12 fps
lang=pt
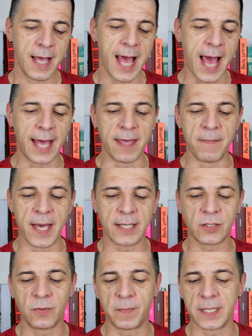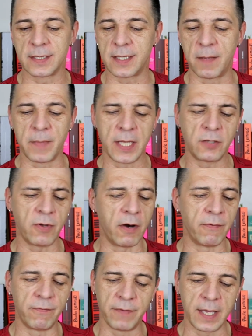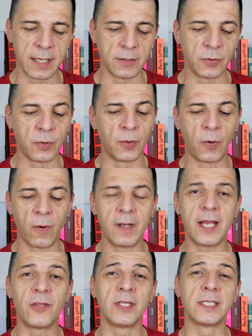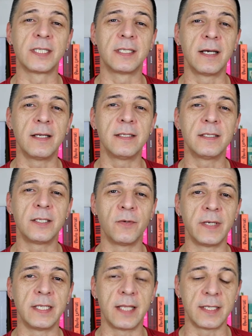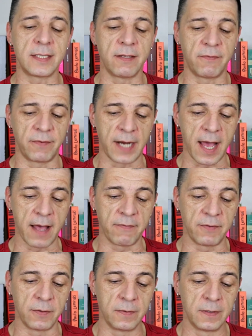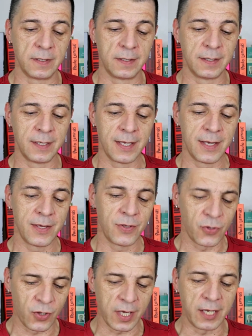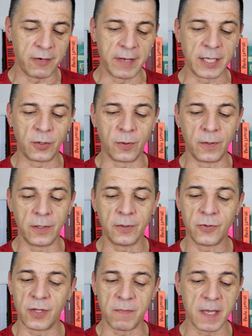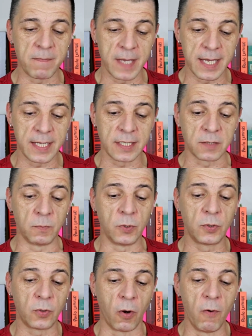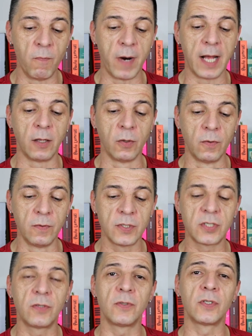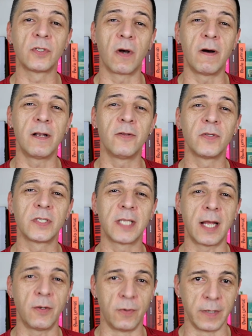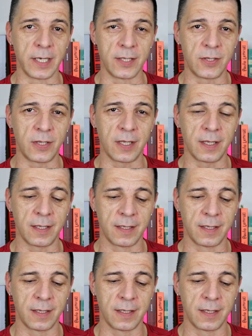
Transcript: Arremesso o pensamento ao vento, colho à distância o indecifrável Giro em torno de mim mesmo, tomba a luz dos olhos da noite.